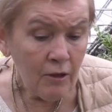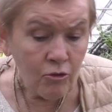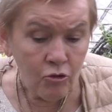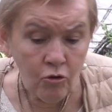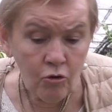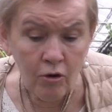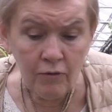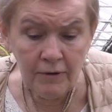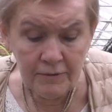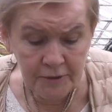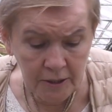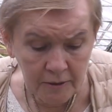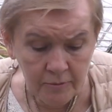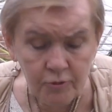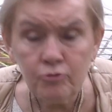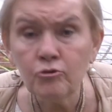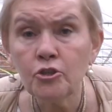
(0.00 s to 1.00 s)
но, во
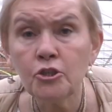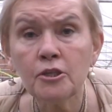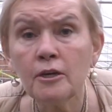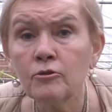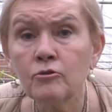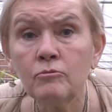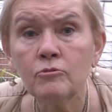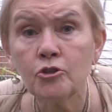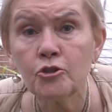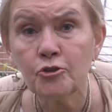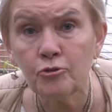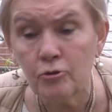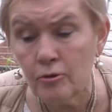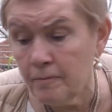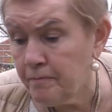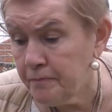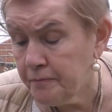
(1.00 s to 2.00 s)
всяком случае, я думаю,
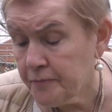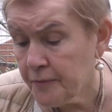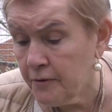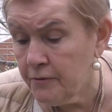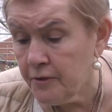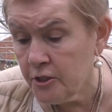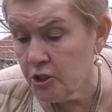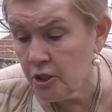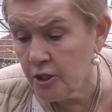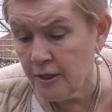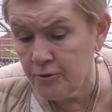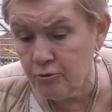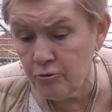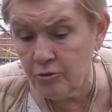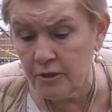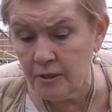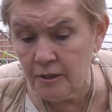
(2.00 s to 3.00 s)
что вещи,
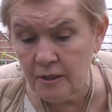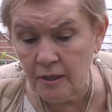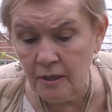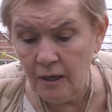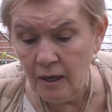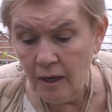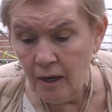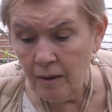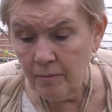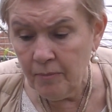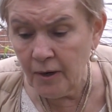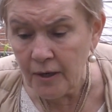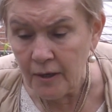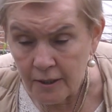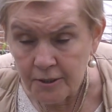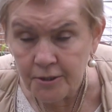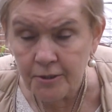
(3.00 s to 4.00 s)
которые я
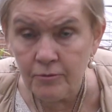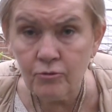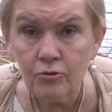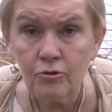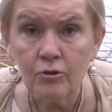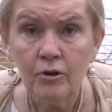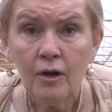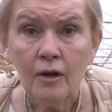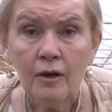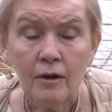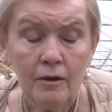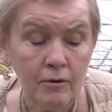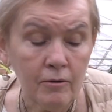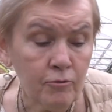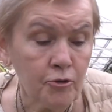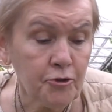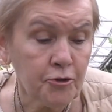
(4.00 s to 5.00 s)
показываю, э,
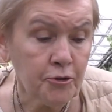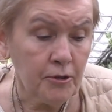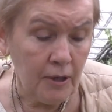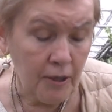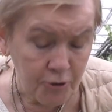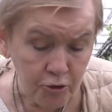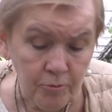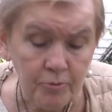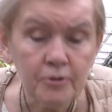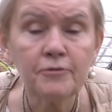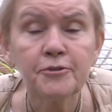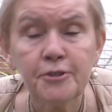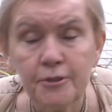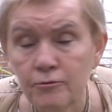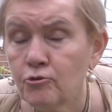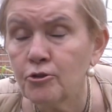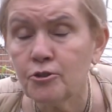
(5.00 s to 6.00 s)
вот особенно в
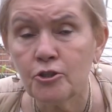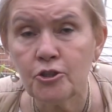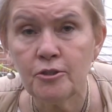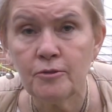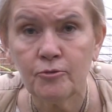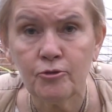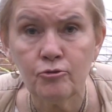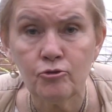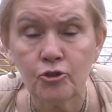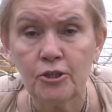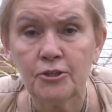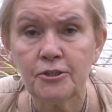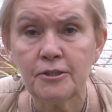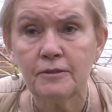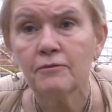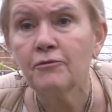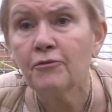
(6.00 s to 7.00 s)
сегодняшнем
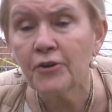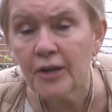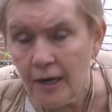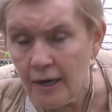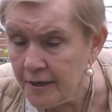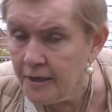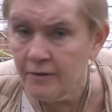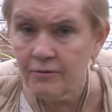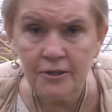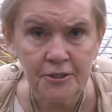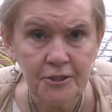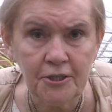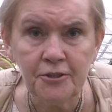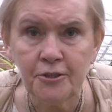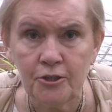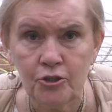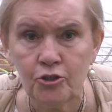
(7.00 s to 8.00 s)
сюжете, вряд ли вы
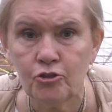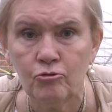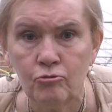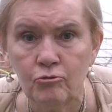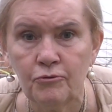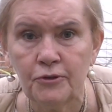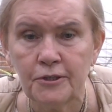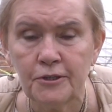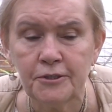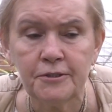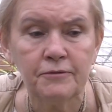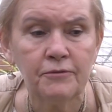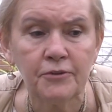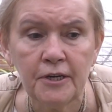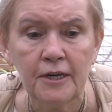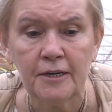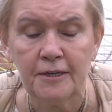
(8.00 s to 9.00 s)
где-то еще увидите,
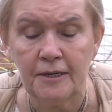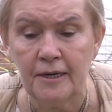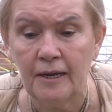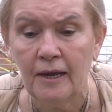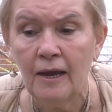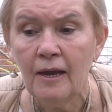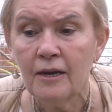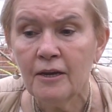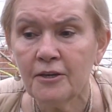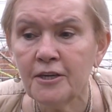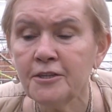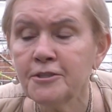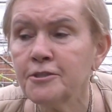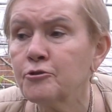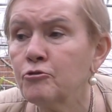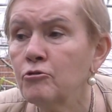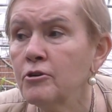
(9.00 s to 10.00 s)
вряд ли.
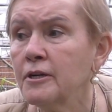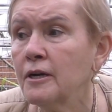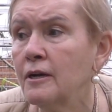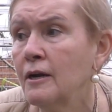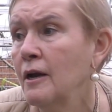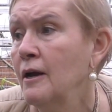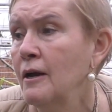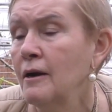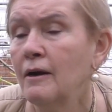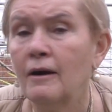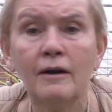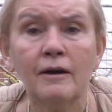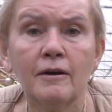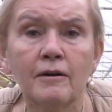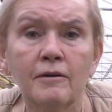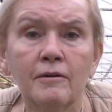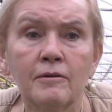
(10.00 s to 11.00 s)
Если только
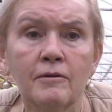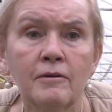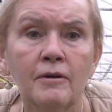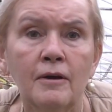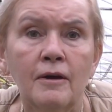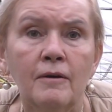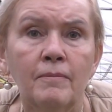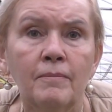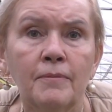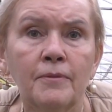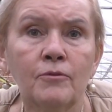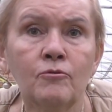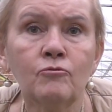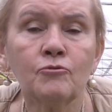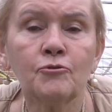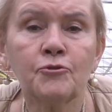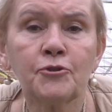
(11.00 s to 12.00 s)
э,
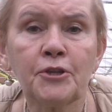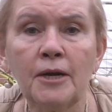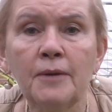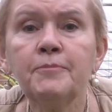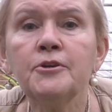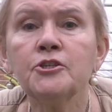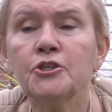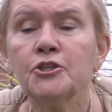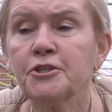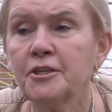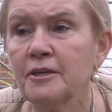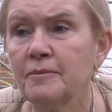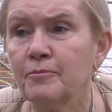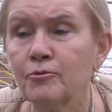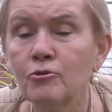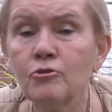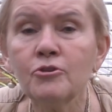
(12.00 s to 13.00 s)
ну, тропические
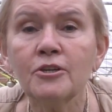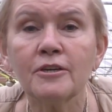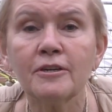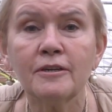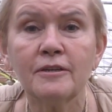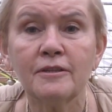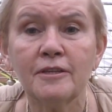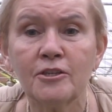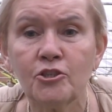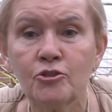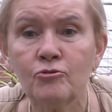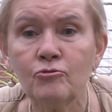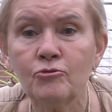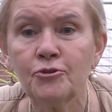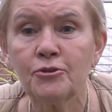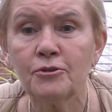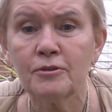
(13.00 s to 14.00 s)
блогеры
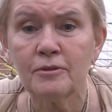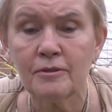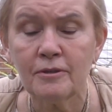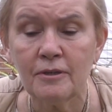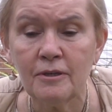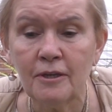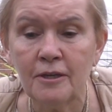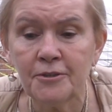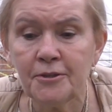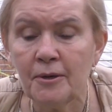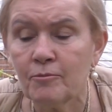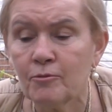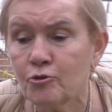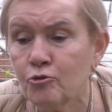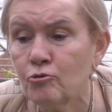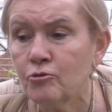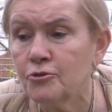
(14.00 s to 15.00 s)
начнут, э, или там
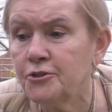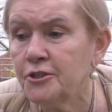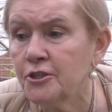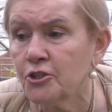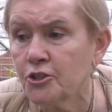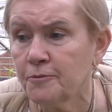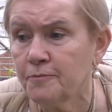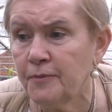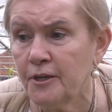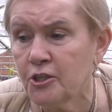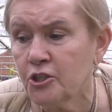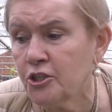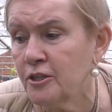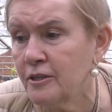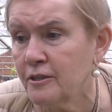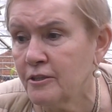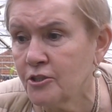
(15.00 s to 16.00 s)
кто держит
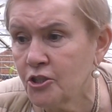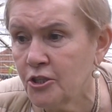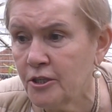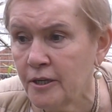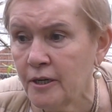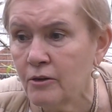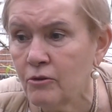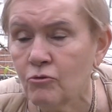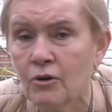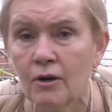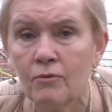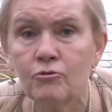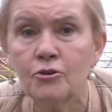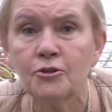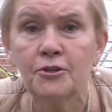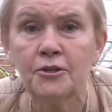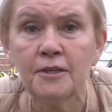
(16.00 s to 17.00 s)
большие оранжереи, у
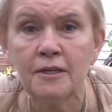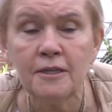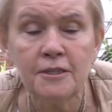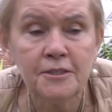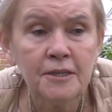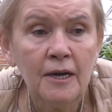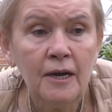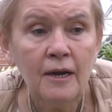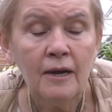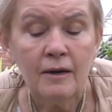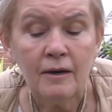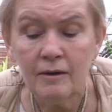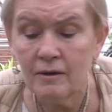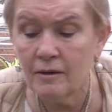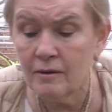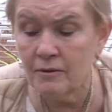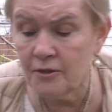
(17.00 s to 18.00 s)
кого это есть,
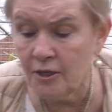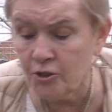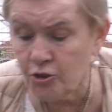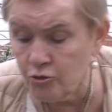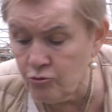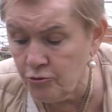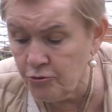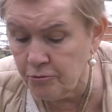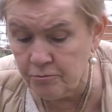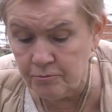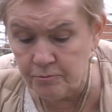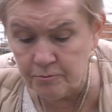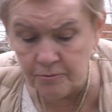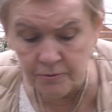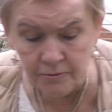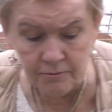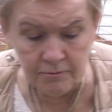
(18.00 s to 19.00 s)
э, начнут
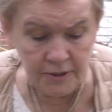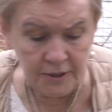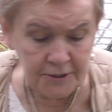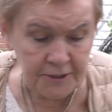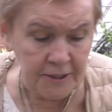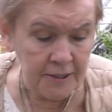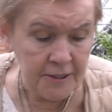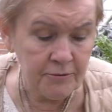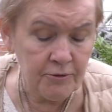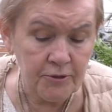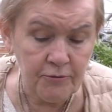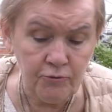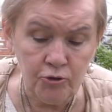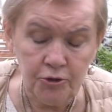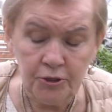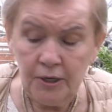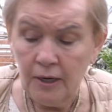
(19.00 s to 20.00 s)
рассказывать
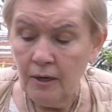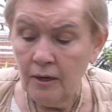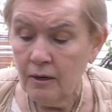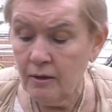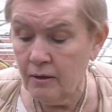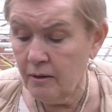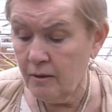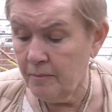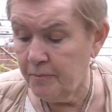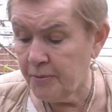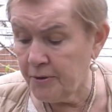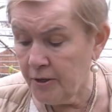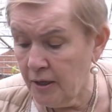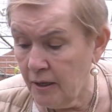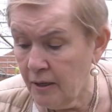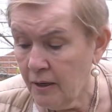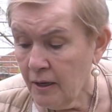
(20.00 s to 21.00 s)
вот э,
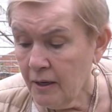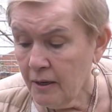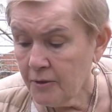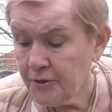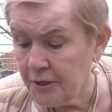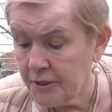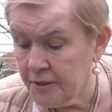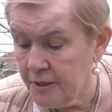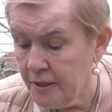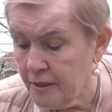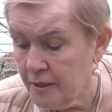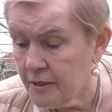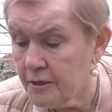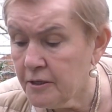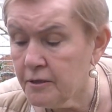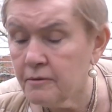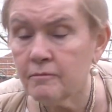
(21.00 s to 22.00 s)
про такие